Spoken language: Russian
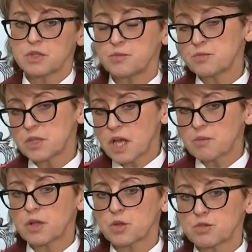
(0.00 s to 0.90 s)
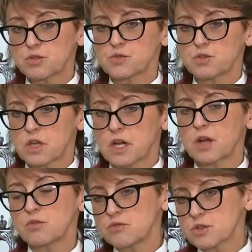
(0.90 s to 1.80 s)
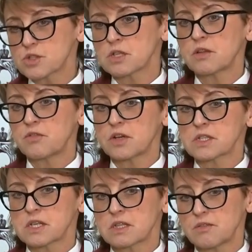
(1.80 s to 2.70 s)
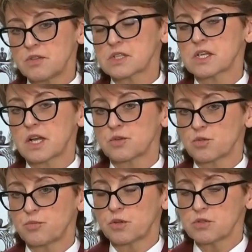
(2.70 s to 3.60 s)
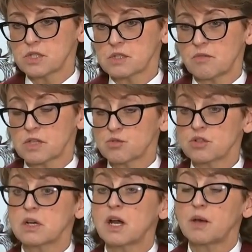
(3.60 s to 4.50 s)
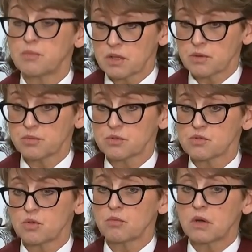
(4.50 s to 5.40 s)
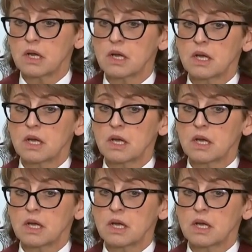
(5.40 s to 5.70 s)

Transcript: а мы напоминаем о том, что все-таки коронавирусная инфекция – это инфекция, которая переносится воздушно-капельным путем.